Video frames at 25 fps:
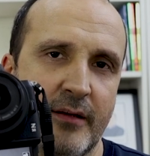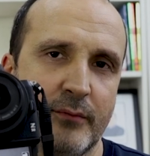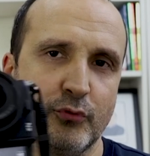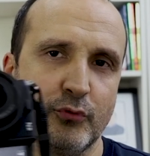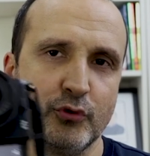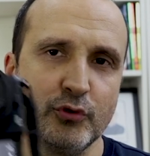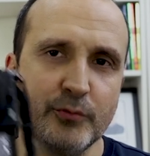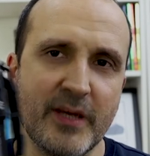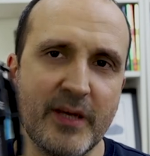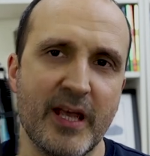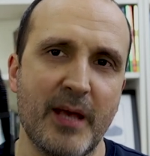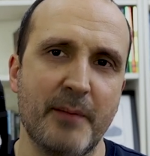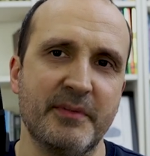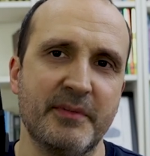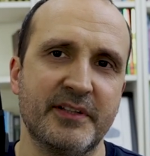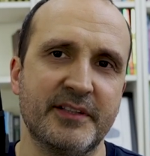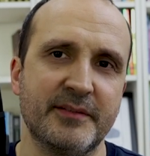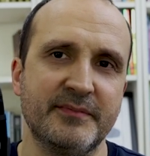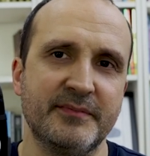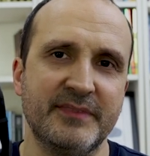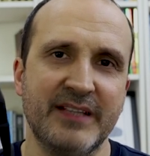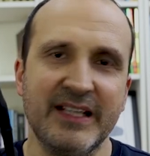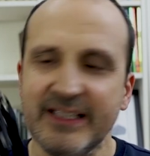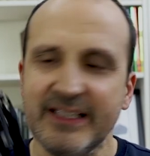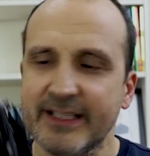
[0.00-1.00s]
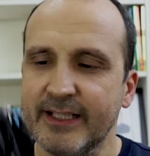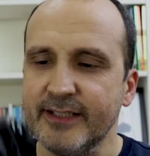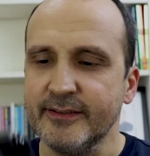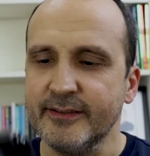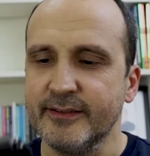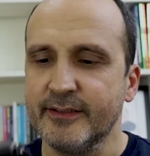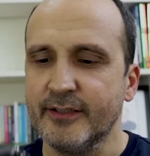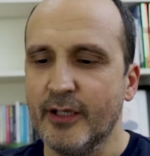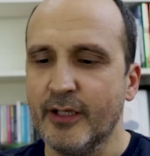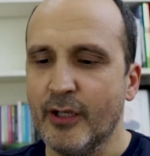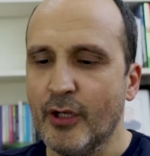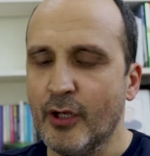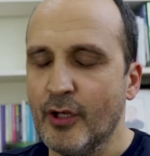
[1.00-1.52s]
bunu beğenmedim. Neden?
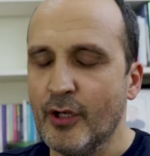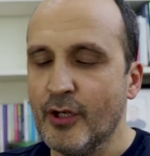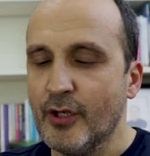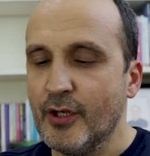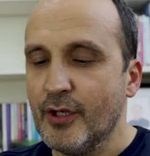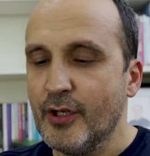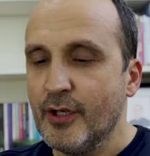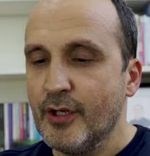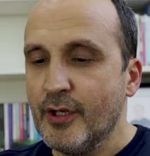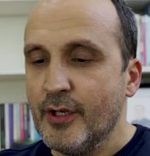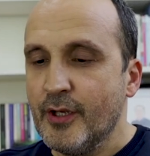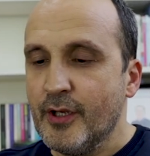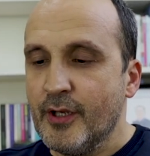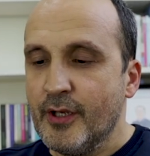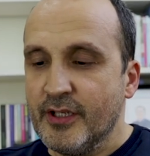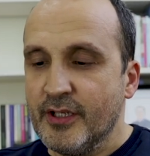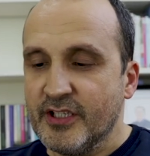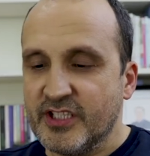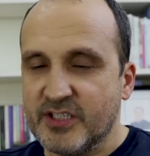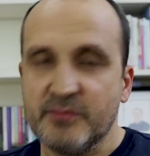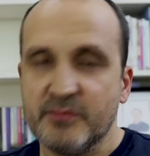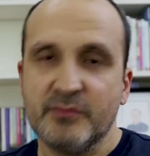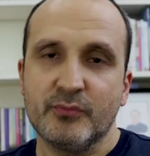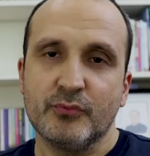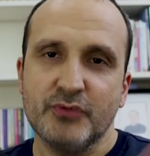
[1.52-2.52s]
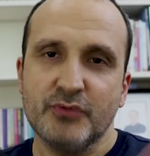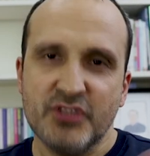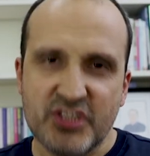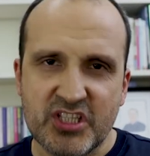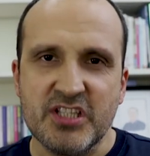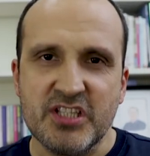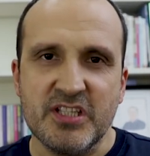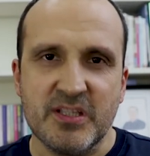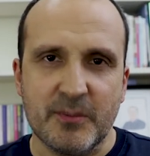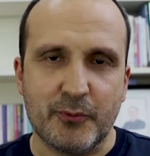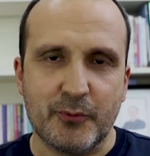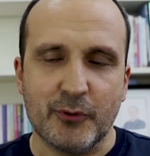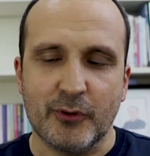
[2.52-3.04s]
Şimdi bunun
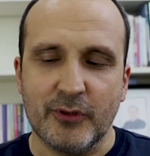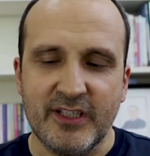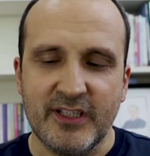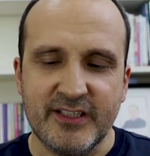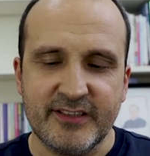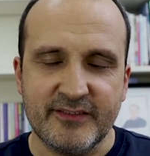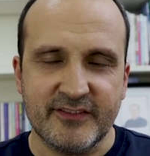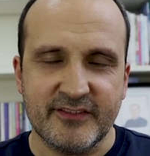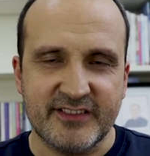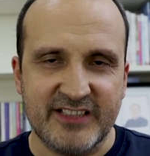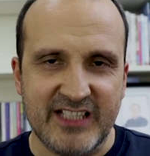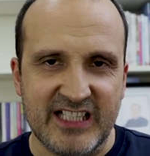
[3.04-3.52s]
için yapıyorlar.